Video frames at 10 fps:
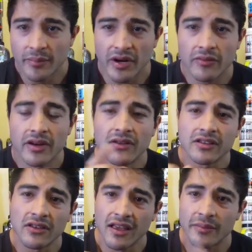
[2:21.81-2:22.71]
Pero bueno,
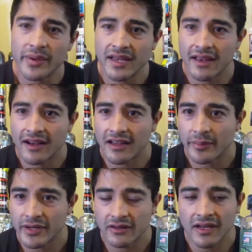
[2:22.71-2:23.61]
esto ya depende de
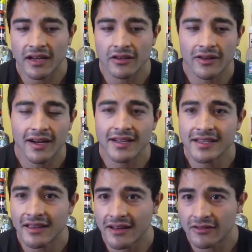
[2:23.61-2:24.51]
cada persona y la
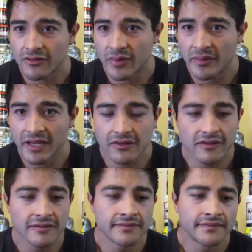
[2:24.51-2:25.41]
tolerancia de los
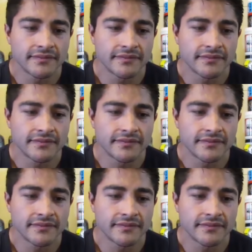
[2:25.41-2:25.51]
suplementos